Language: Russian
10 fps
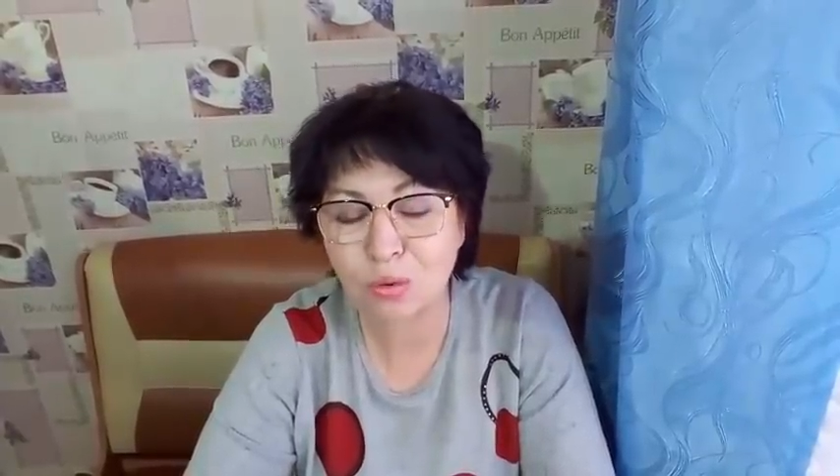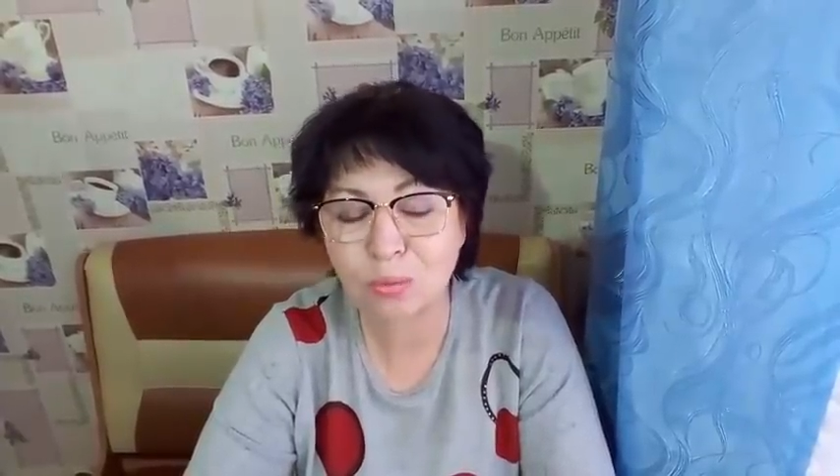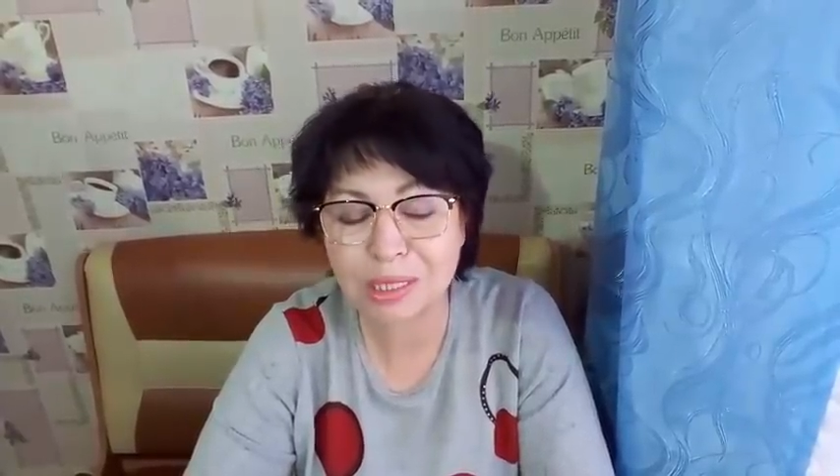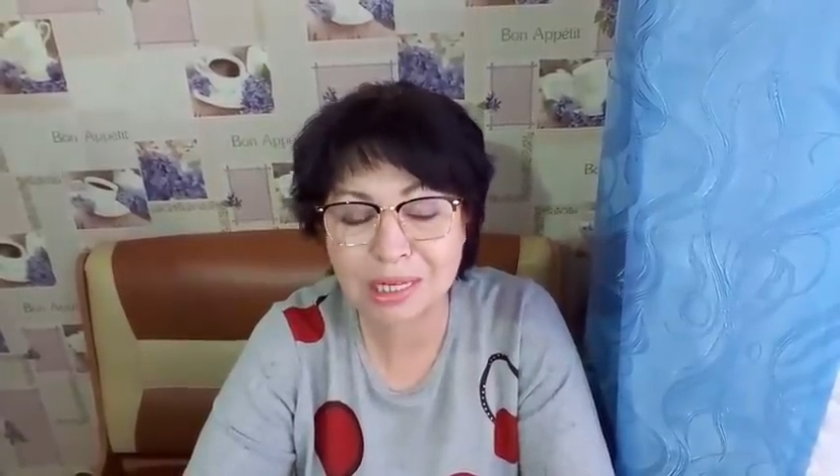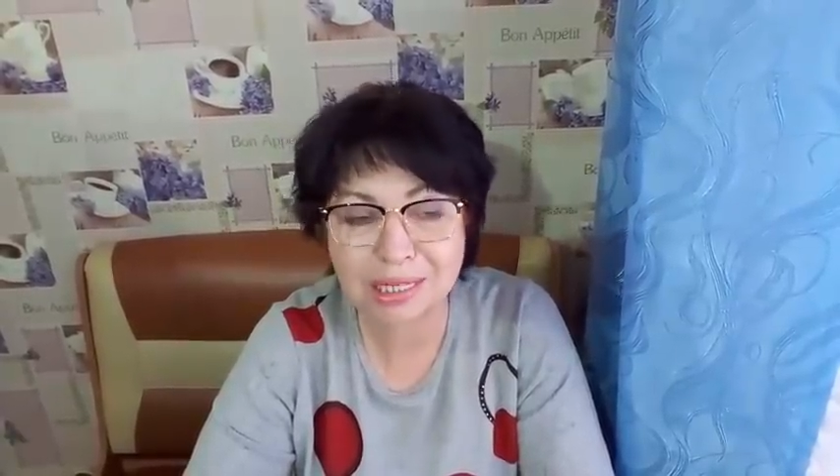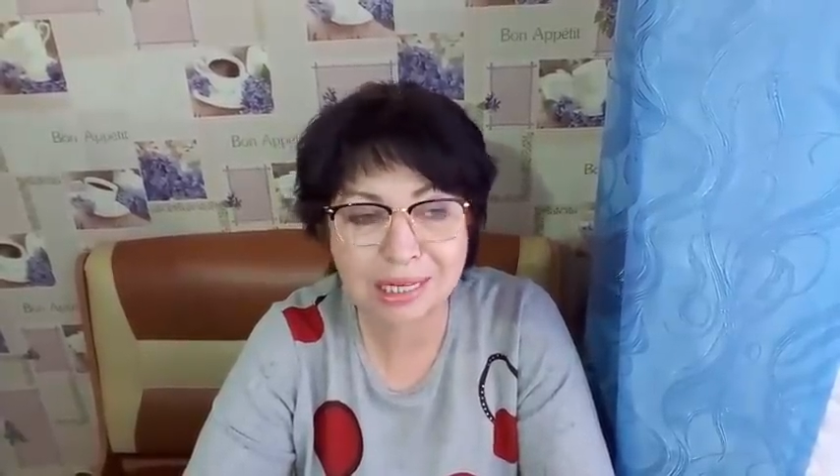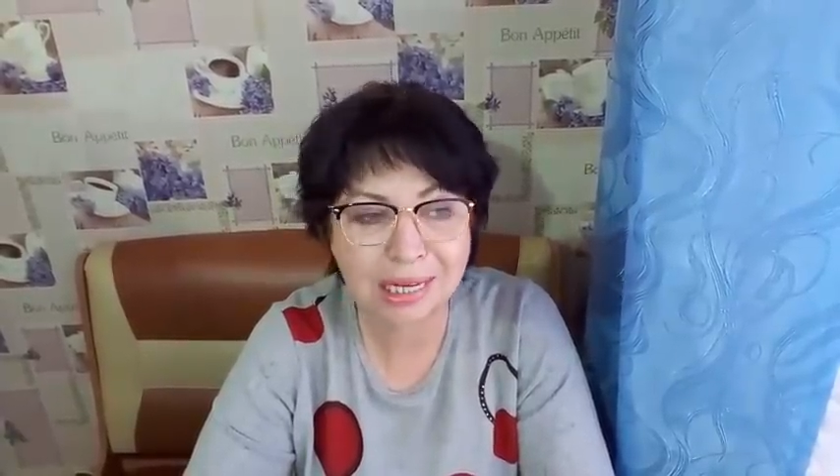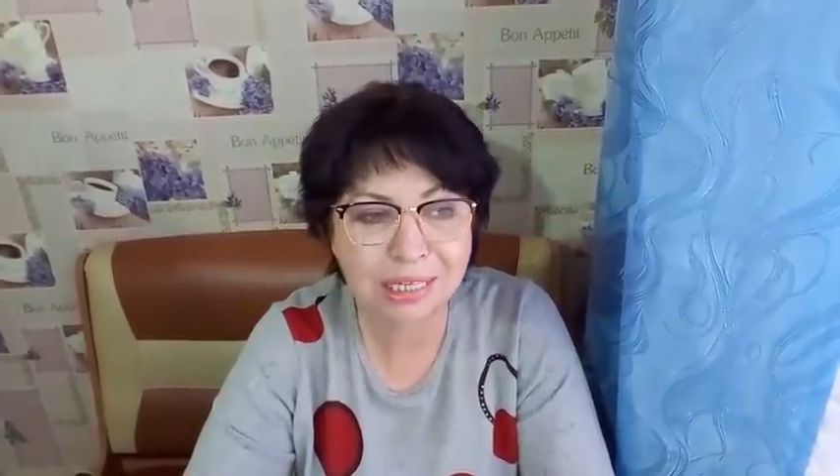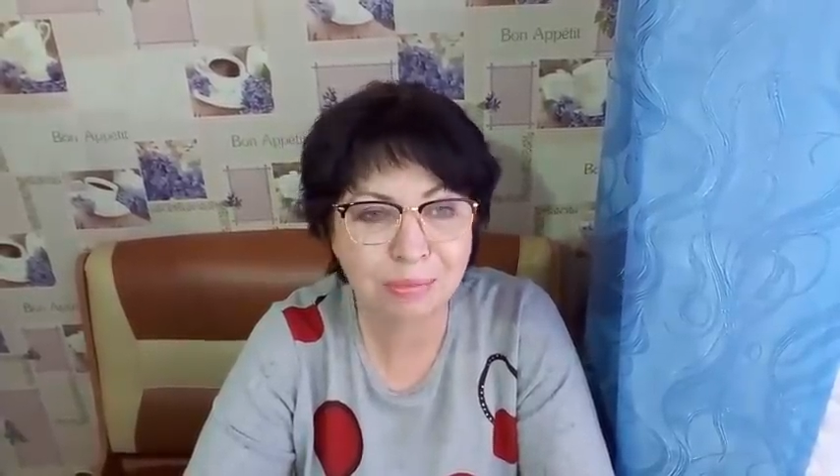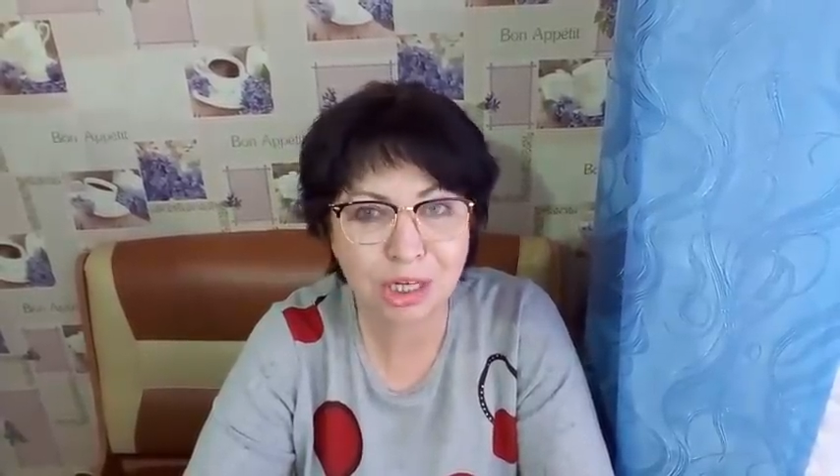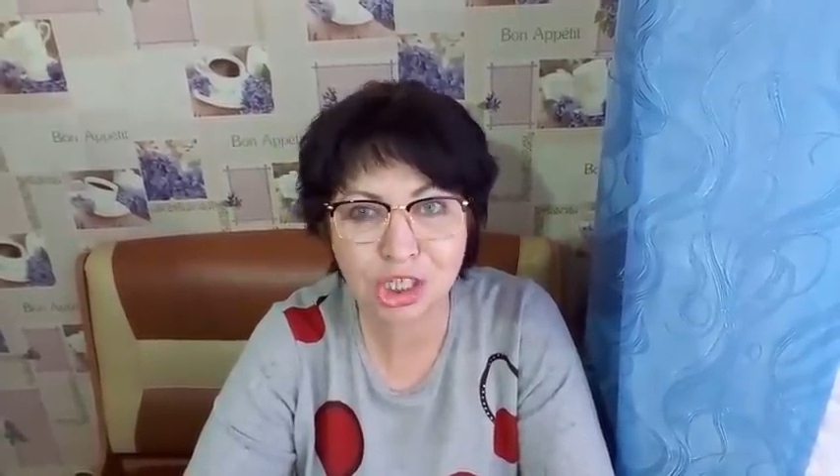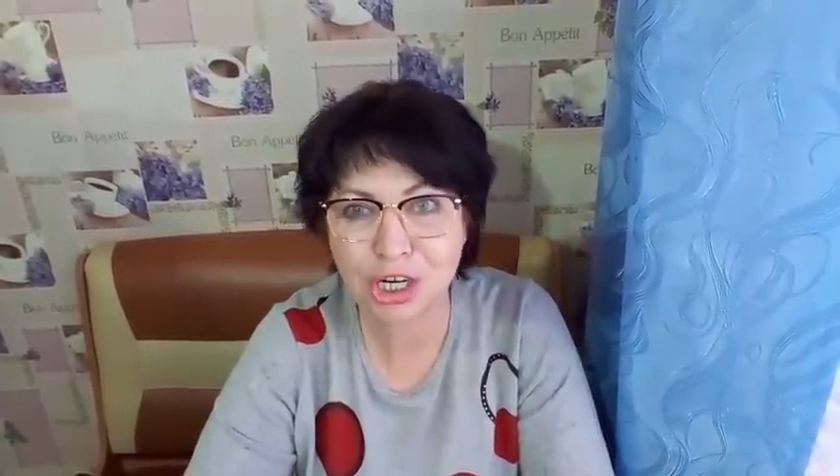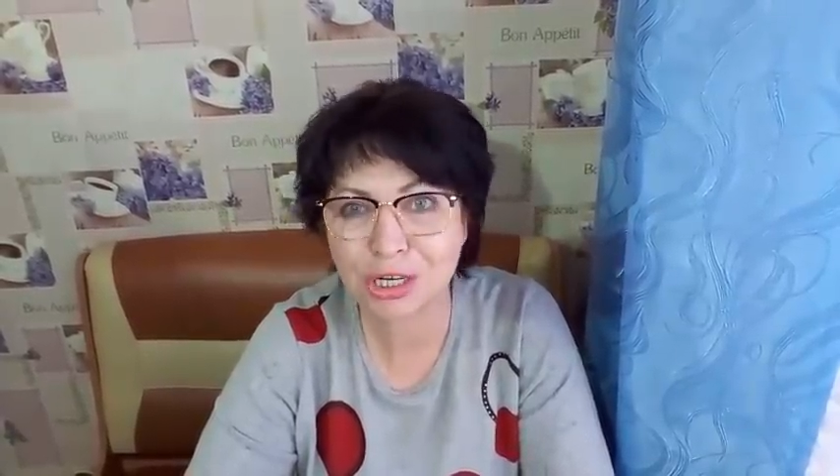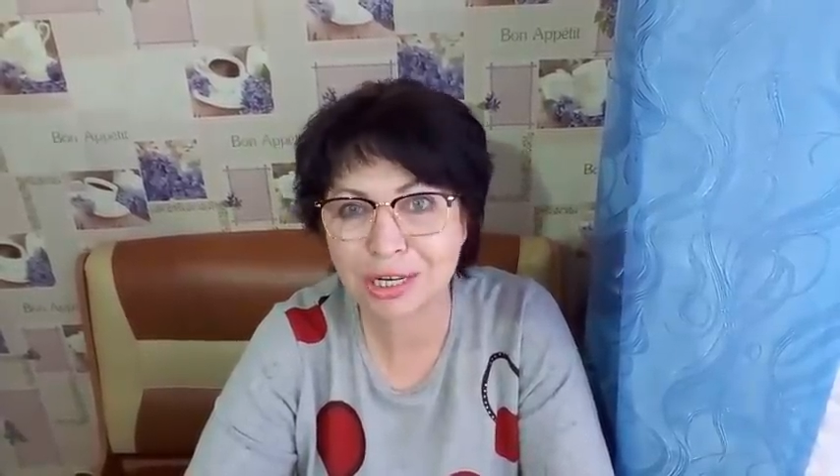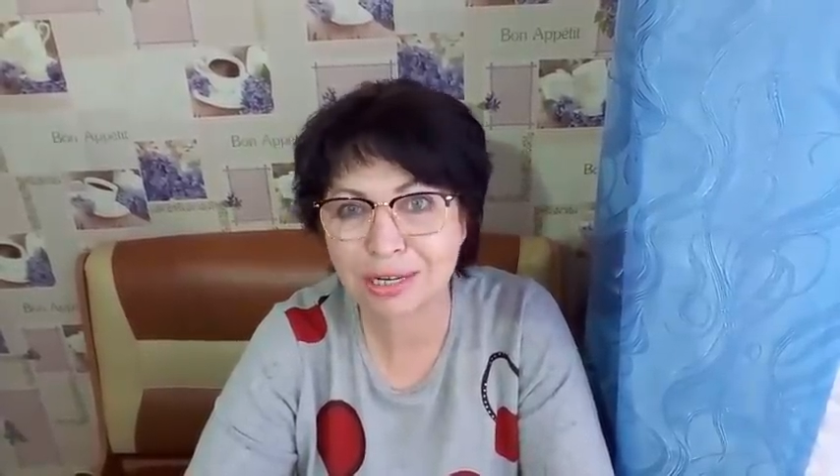комнатка такая
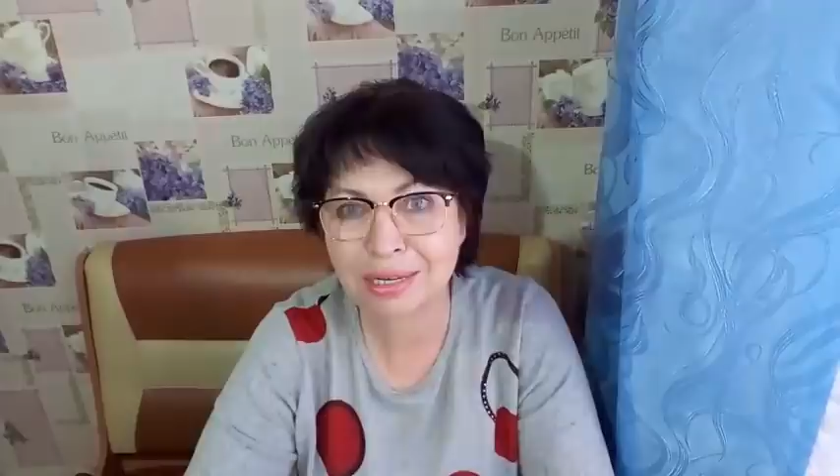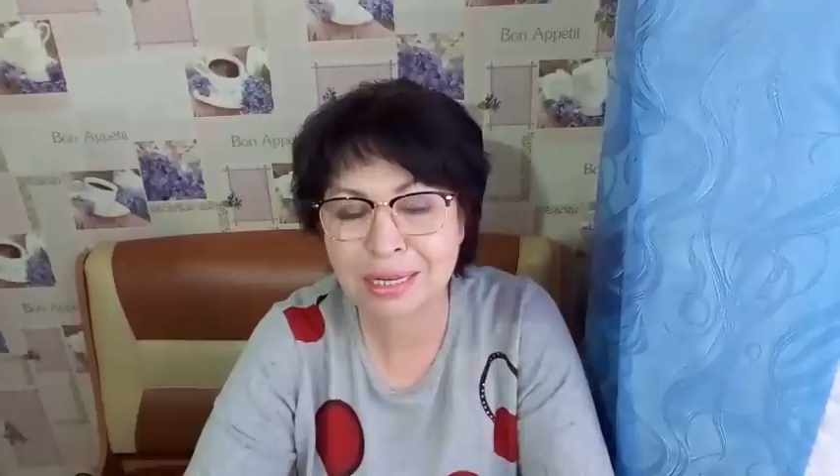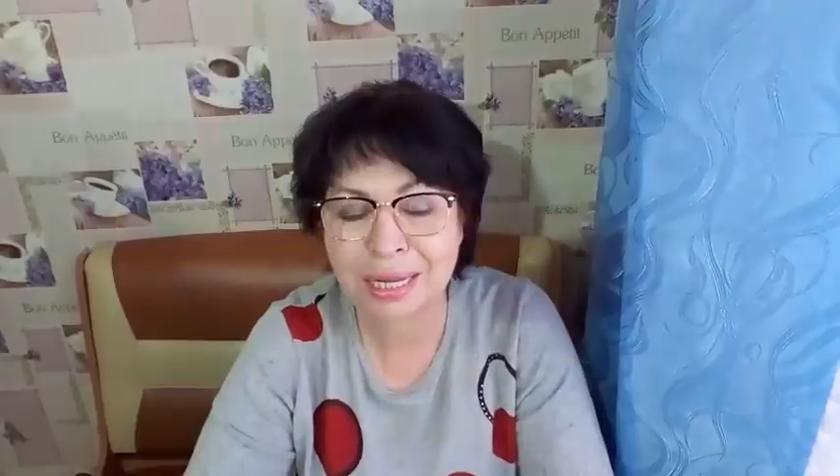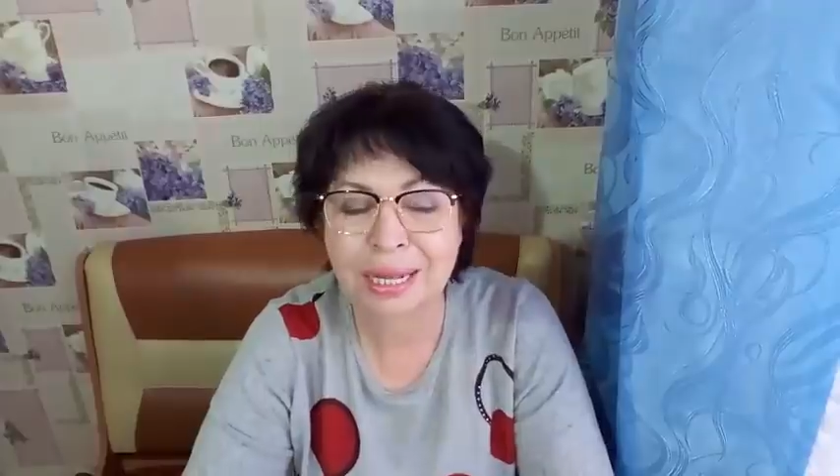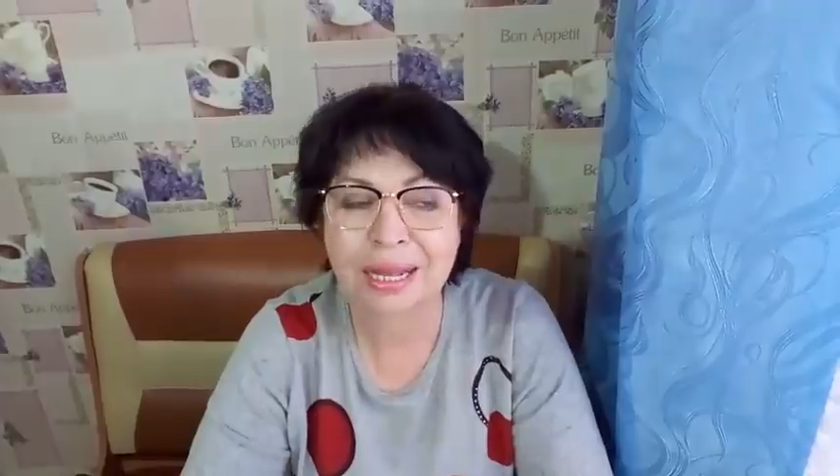небольшенькая,